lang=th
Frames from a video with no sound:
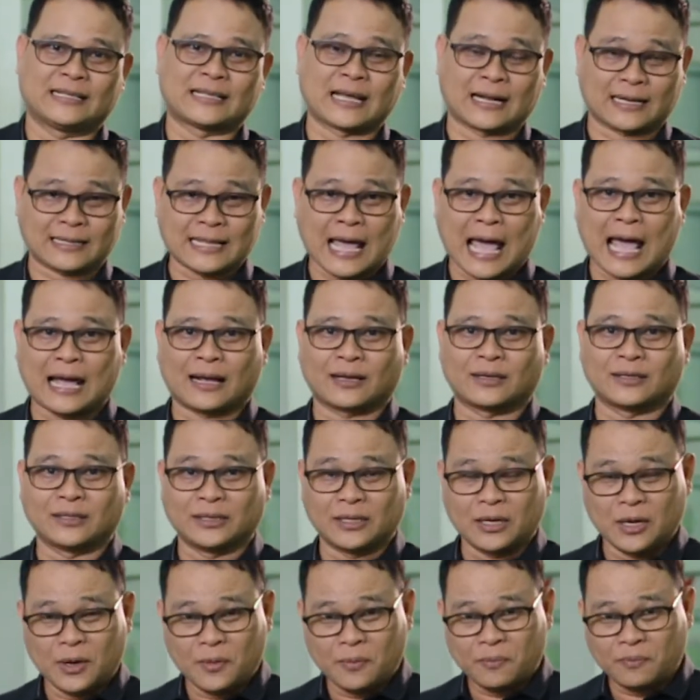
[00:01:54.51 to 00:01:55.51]
ต่า
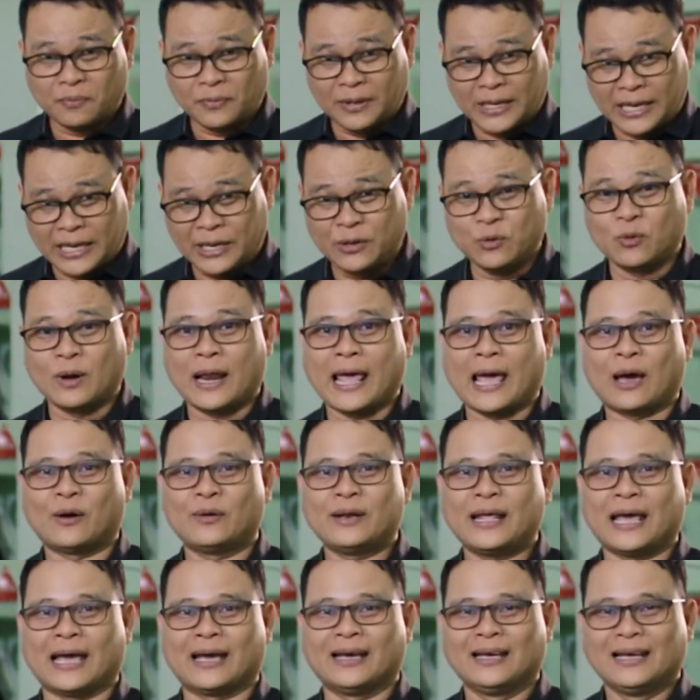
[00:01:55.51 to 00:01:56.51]
งๆดีอยู่แล้ว
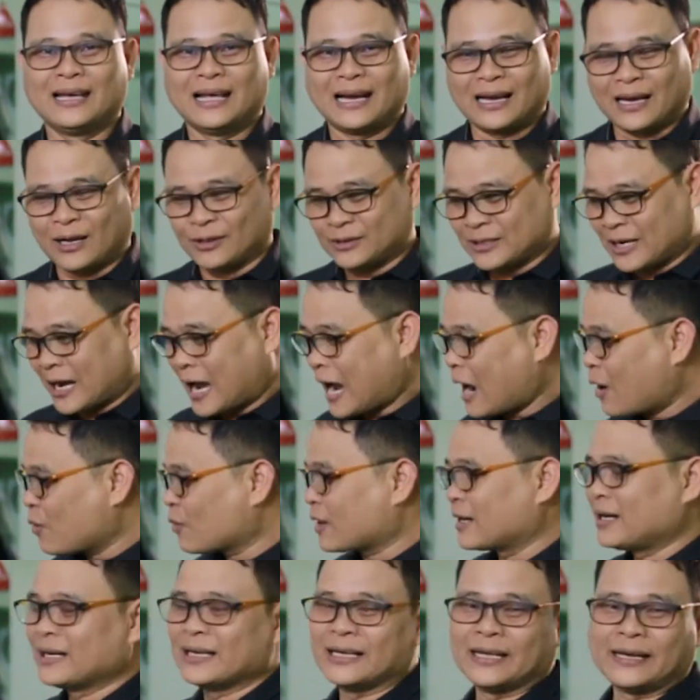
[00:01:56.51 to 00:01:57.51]
เนี่ยเราจะเข้า
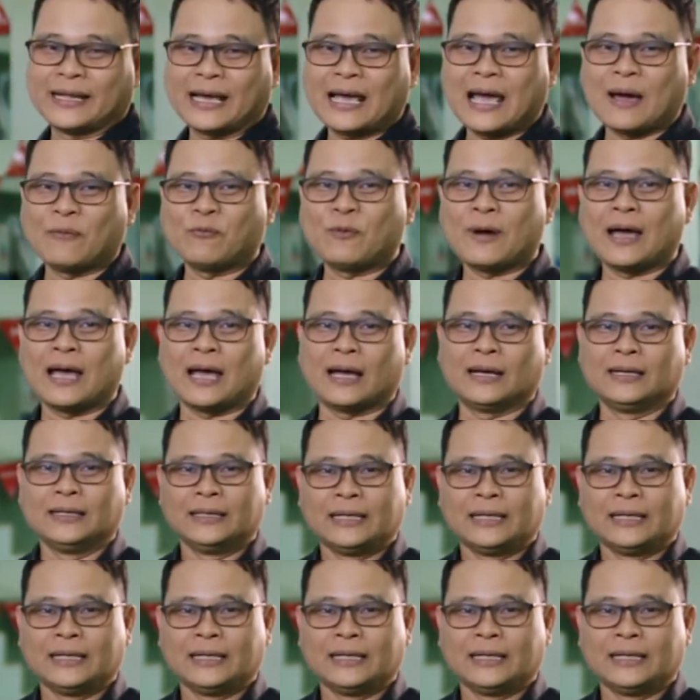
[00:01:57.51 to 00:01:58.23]
กันเลยนะครับว่า